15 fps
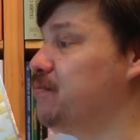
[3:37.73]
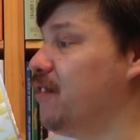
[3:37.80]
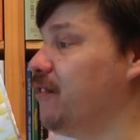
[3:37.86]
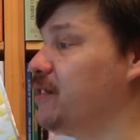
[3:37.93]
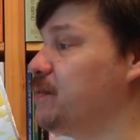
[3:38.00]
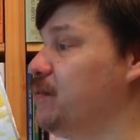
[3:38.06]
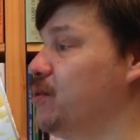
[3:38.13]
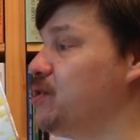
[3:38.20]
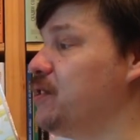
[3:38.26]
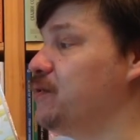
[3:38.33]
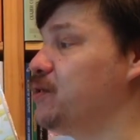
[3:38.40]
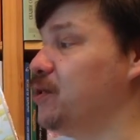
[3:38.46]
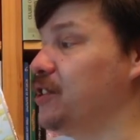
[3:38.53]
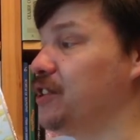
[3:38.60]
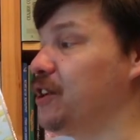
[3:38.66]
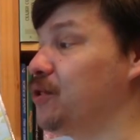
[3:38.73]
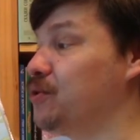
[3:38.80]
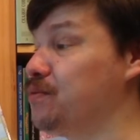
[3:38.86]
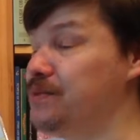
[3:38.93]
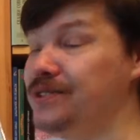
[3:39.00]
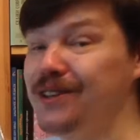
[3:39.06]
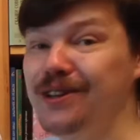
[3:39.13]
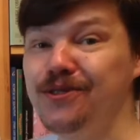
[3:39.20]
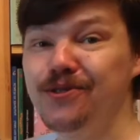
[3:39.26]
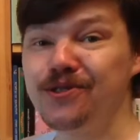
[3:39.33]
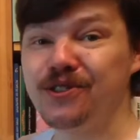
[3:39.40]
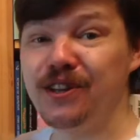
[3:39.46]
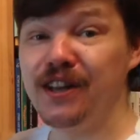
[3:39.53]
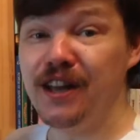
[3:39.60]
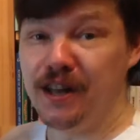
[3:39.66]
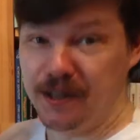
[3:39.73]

плавать можно, все не так уж безнадежно.